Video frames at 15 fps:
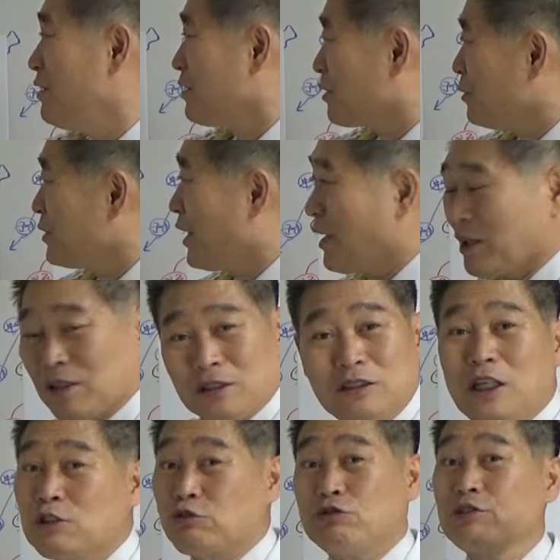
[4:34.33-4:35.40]
그런데
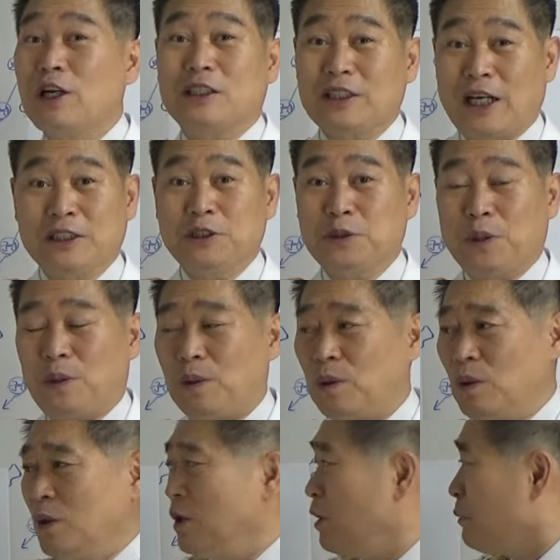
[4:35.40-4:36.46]
그게 중요한 게
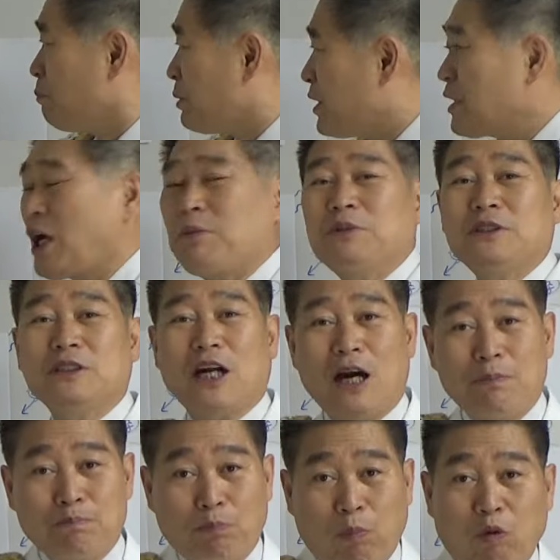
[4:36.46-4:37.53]
아니죠. 피라미드가
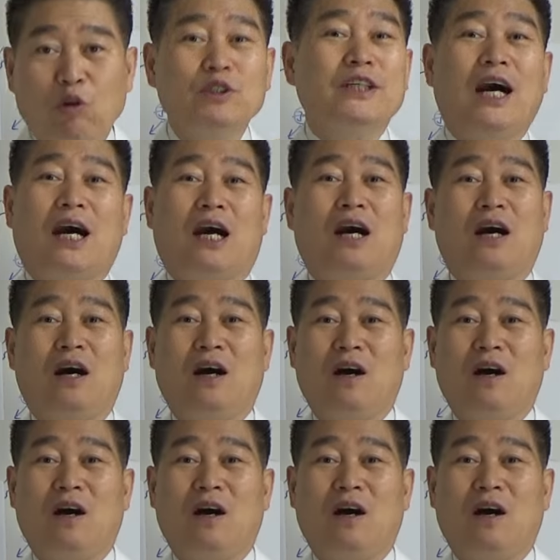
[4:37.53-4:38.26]
뭐냐?